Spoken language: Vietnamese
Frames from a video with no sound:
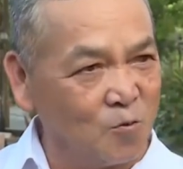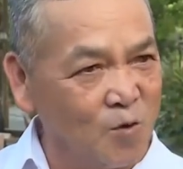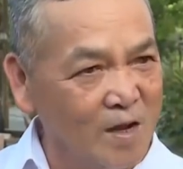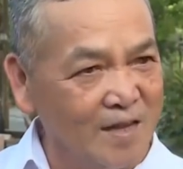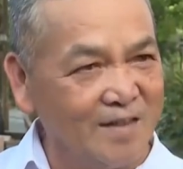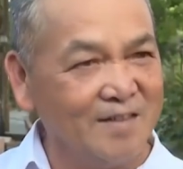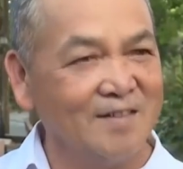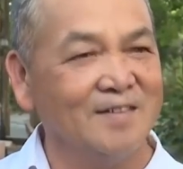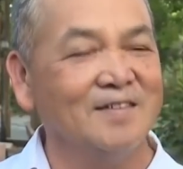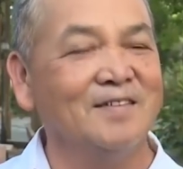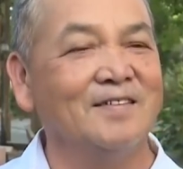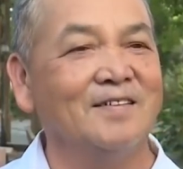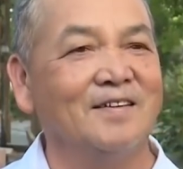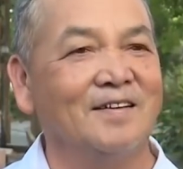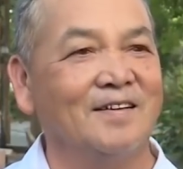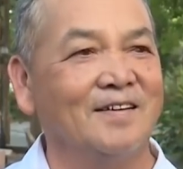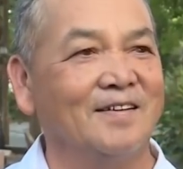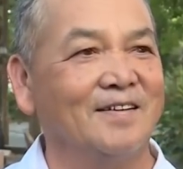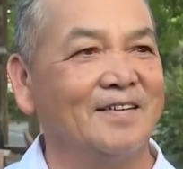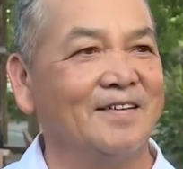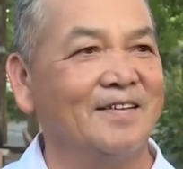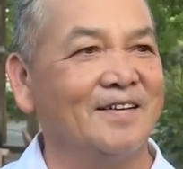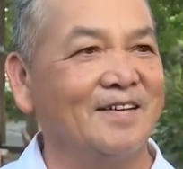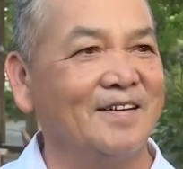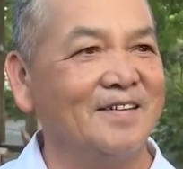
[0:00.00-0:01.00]
quê hương
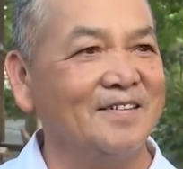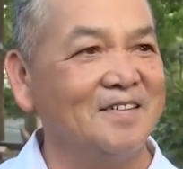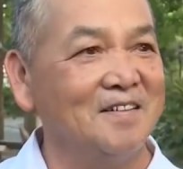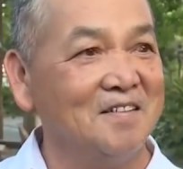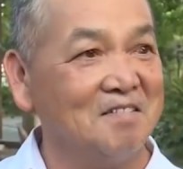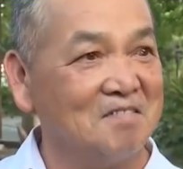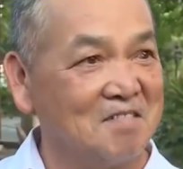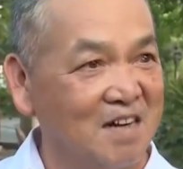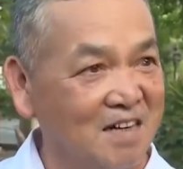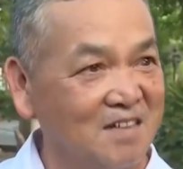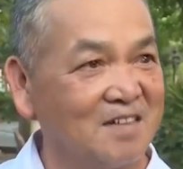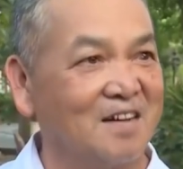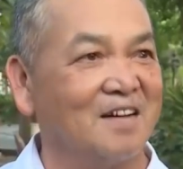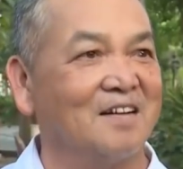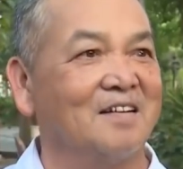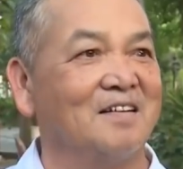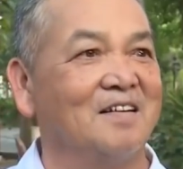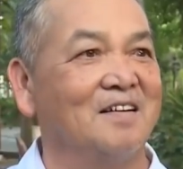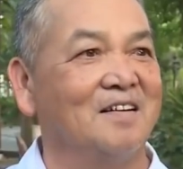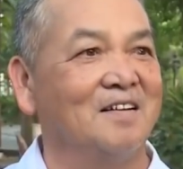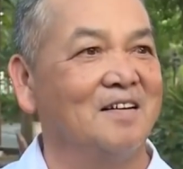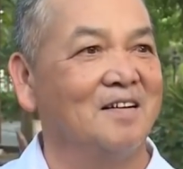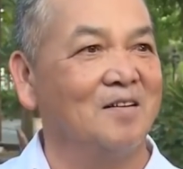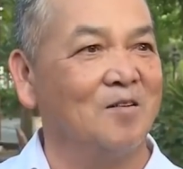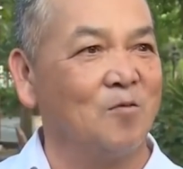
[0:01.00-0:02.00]
đất nước rất là
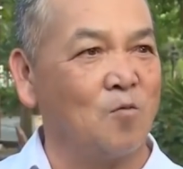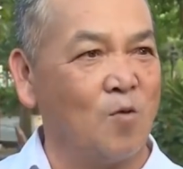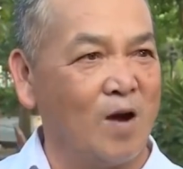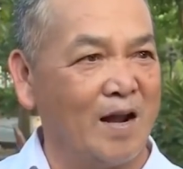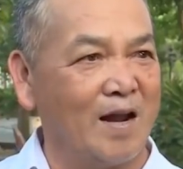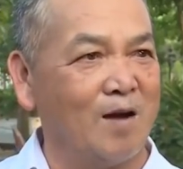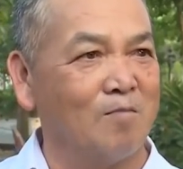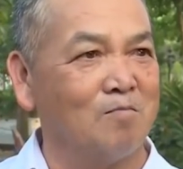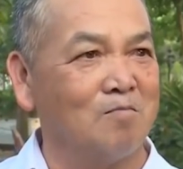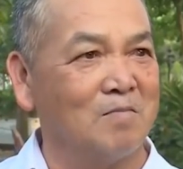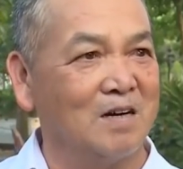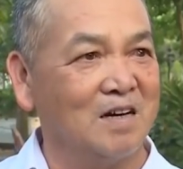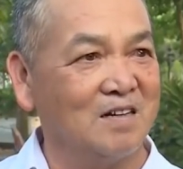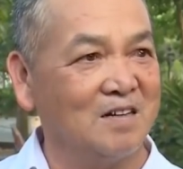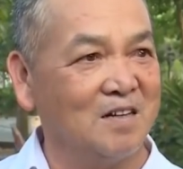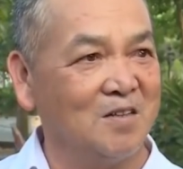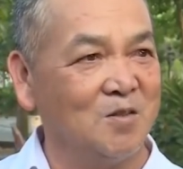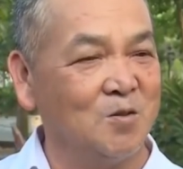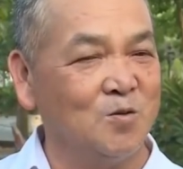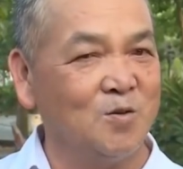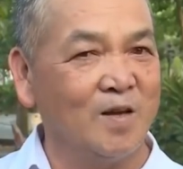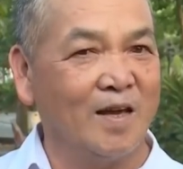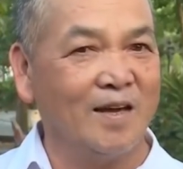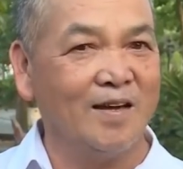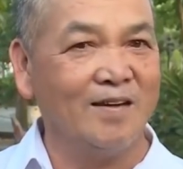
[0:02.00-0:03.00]
hòa đồng và rất là vui